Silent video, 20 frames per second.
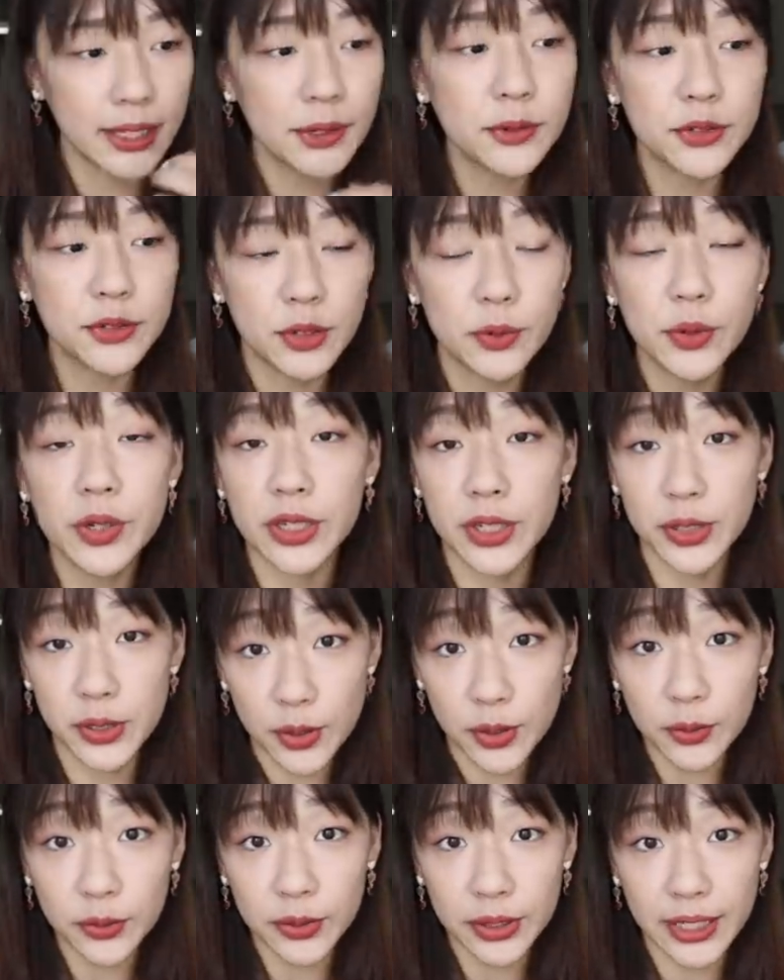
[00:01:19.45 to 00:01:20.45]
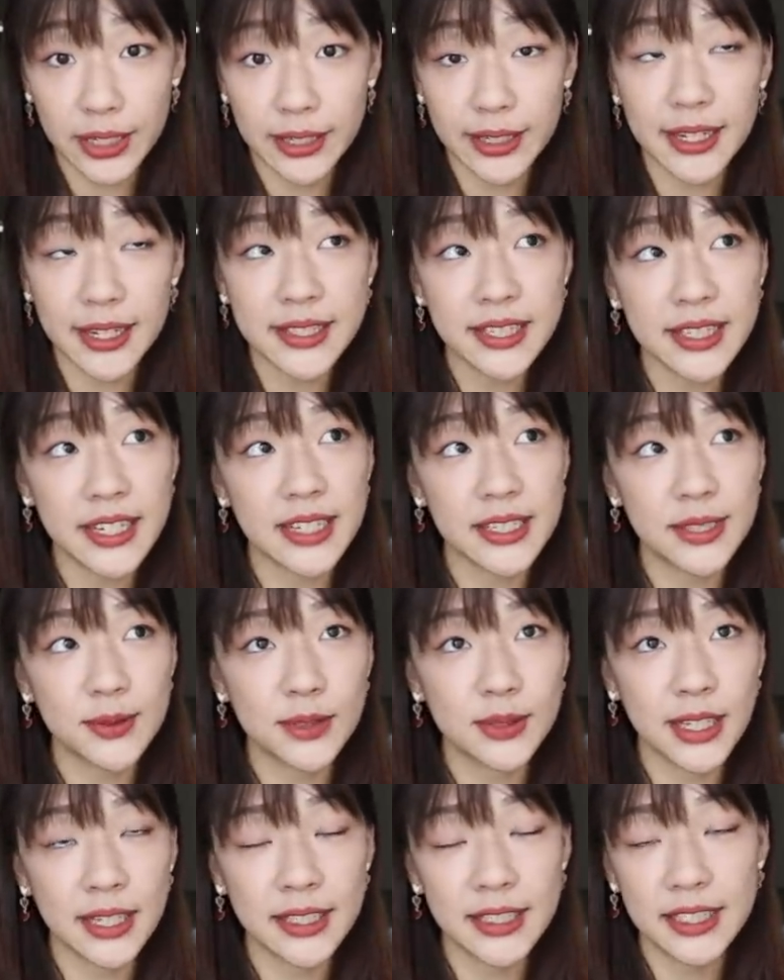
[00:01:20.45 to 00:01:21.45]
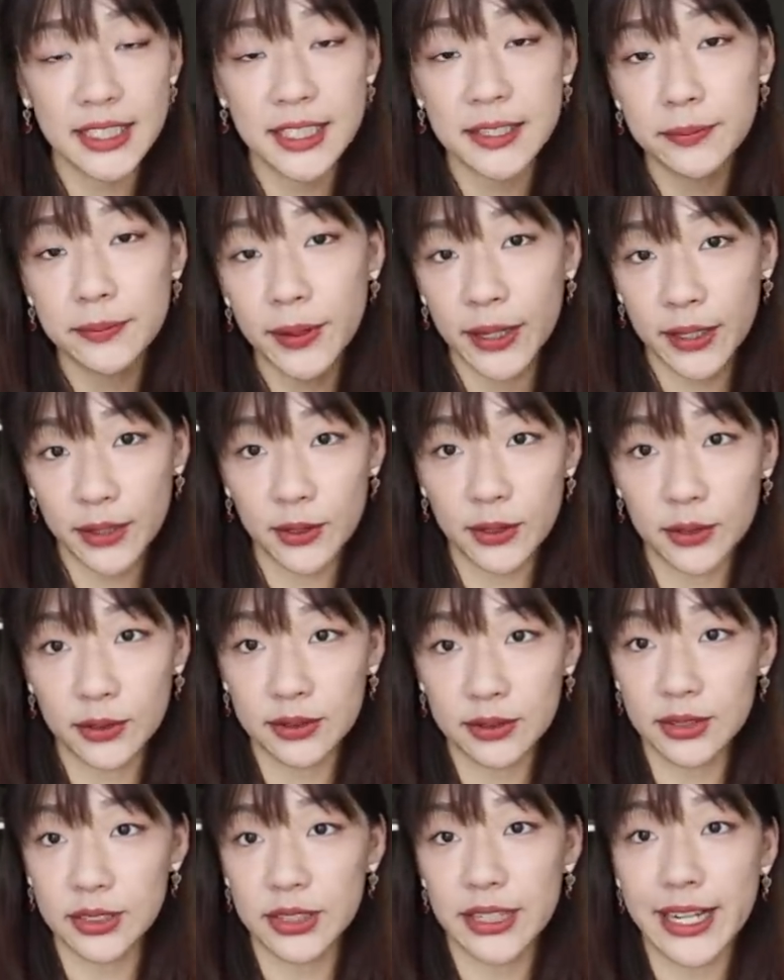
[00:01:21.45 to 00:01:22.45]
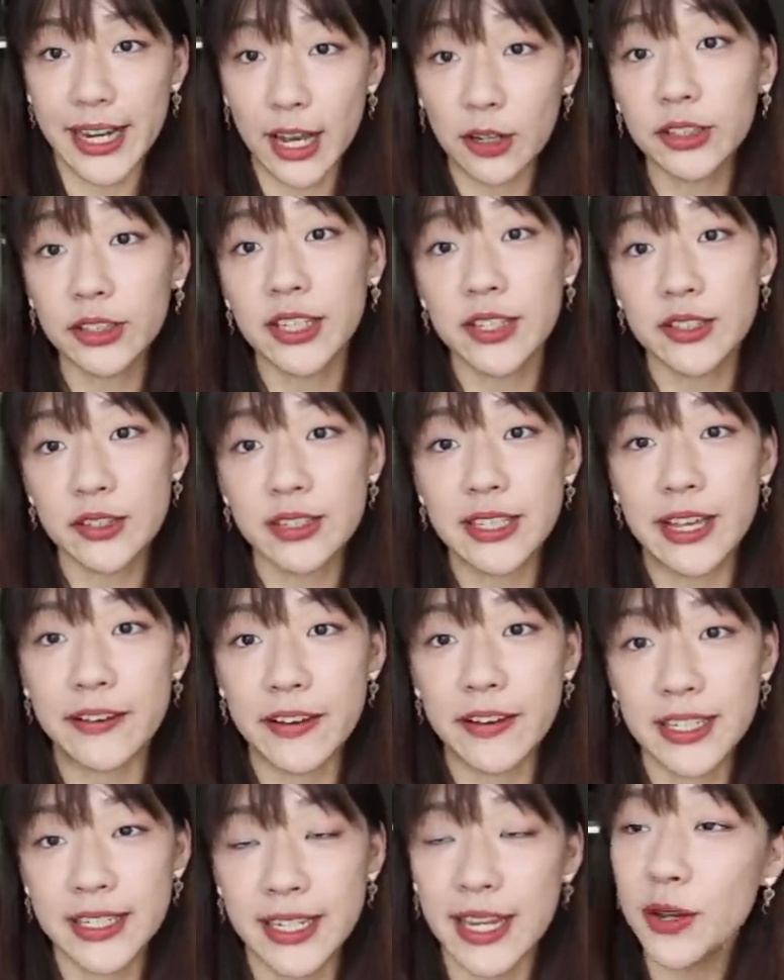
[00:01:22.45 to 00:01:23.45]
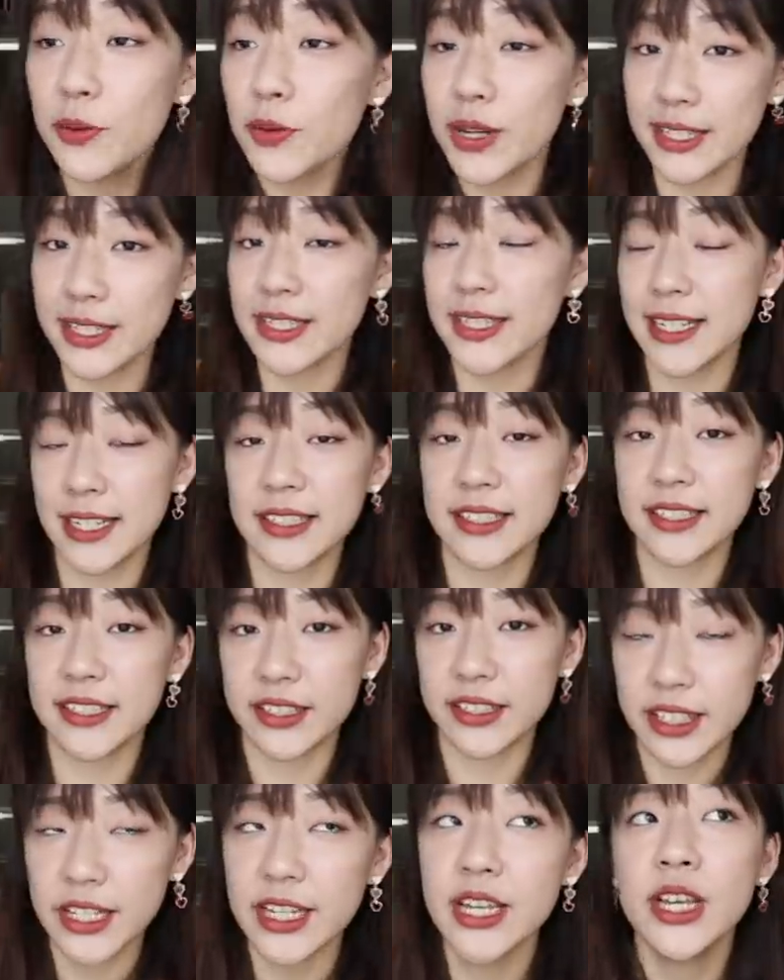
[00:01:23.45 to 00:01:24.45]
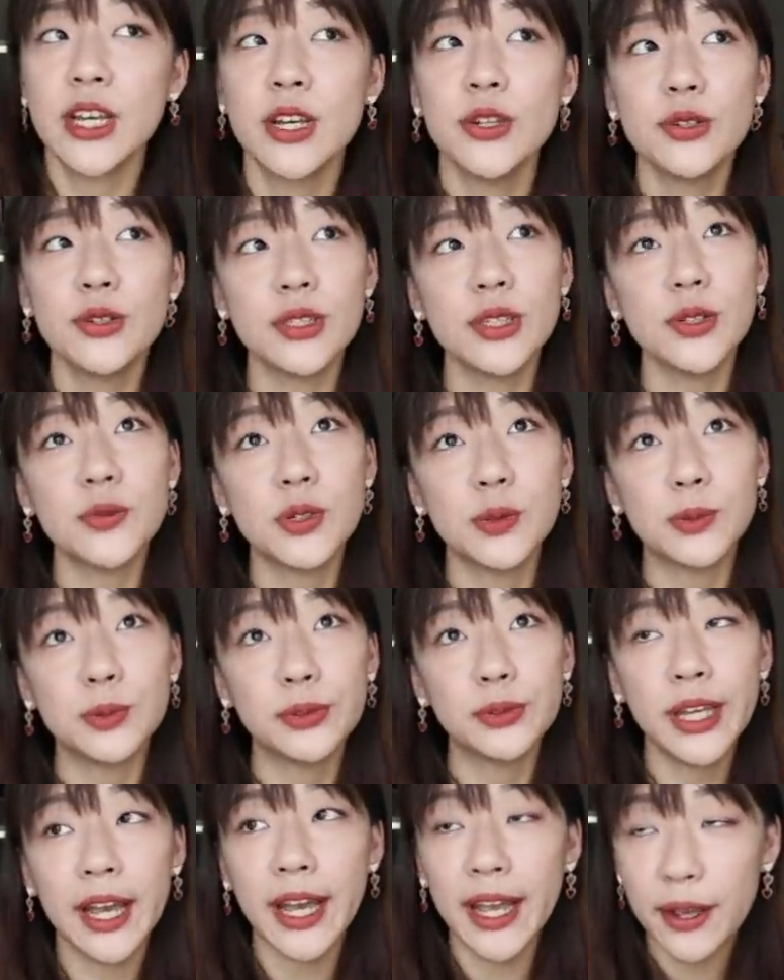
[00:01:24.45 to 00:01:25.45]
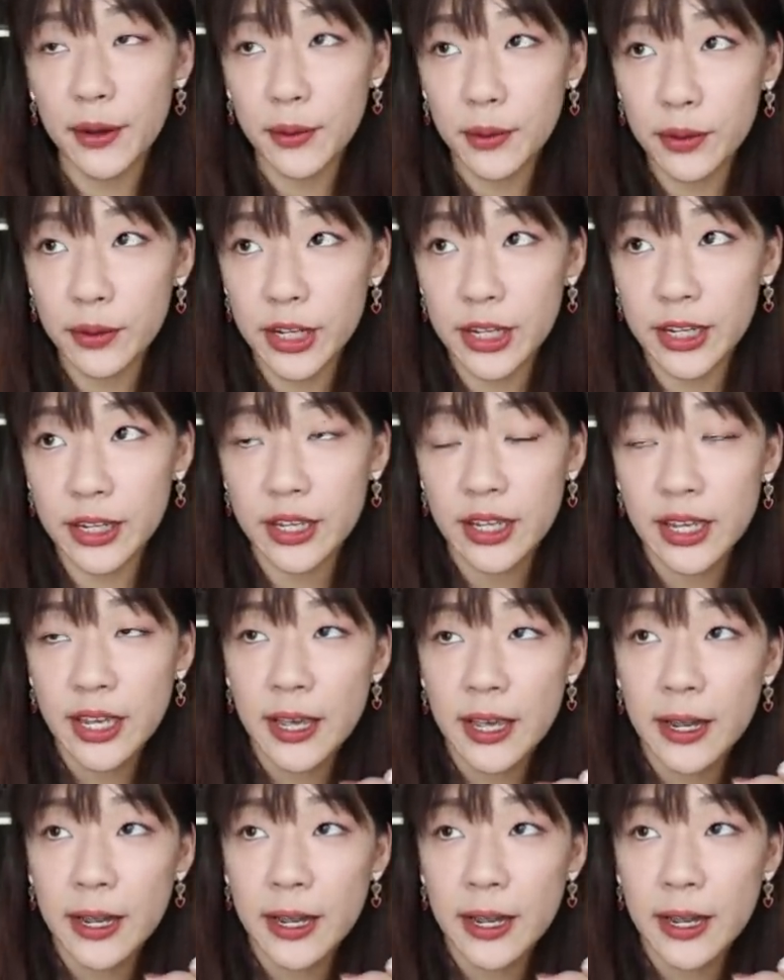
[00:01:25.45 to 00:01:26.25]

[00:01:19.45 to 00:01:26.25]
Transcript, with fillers: 但我觉得我有个优点，那这个也是我上次跟朋友就是聊天的时候才发现，因为我也是这样子的人，就是我不太会